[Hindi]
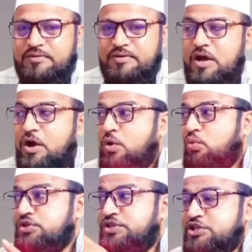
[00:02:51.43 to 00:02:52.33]
दोस्तों
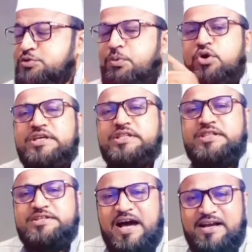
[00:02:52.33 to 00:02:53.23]
बहुत ही
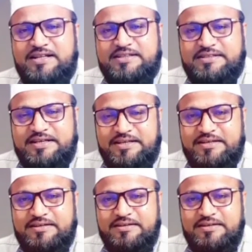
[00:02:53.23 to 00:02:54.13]
कंपटीशन है
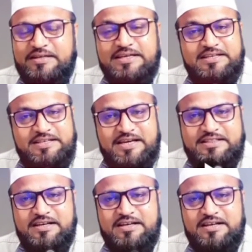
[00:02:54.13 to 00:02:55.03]
और यहाँ पर
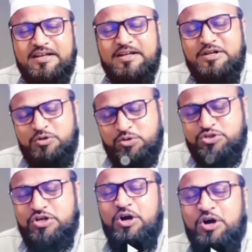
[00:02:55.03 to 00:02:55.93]
जो
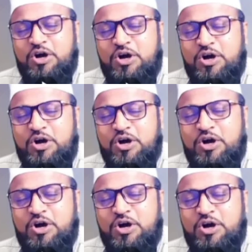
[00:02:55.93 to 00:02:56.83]
कुछ और
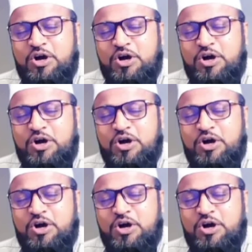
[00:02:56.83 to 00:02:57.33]
यहाँ पर जो है